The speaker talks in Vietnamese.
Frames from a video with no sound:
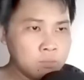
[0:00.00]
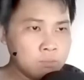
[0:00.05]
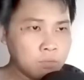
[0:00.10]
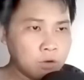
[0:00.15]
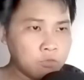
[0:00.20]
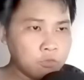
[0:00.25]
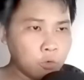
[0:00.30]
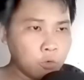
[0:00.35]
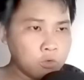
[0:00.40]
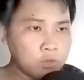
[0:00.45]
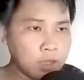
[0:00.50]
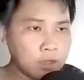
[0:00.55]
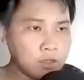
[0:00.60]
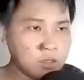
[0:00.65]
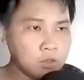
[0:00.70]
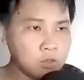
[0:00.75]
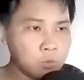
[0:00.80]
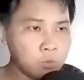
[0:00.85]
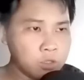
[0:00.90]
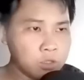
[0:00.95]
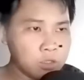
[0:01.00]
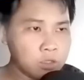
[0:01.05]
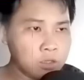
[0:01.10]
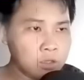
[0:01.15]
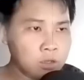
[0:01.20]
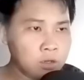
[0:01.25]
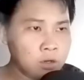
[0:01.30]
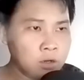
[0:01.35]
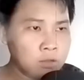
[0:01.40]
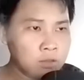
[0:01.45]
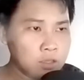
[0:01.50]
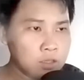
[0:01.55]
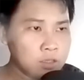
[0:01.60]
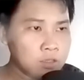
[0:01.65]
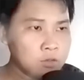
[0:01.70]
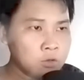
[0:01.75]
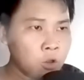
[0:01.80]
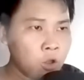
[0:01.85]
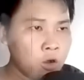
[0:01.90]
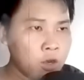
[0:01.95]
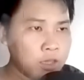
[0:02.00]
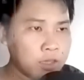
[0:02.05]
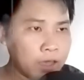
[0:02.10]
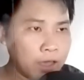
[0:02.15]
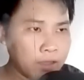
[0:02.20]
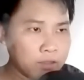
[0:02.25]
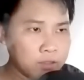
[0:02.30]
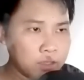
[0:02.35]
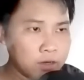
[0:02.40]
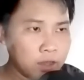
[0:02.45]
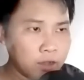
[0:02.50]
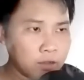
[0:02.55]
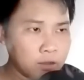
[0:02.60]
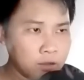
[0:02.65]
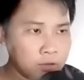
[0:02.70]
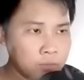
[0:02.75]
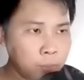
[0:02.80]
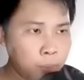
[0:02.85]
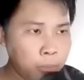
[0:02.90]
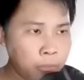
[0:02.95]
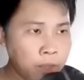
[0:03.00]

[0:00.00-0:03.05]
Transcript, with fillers: bao phủ Tả Kinh Huy thì nó lại càng dày đặc hơn,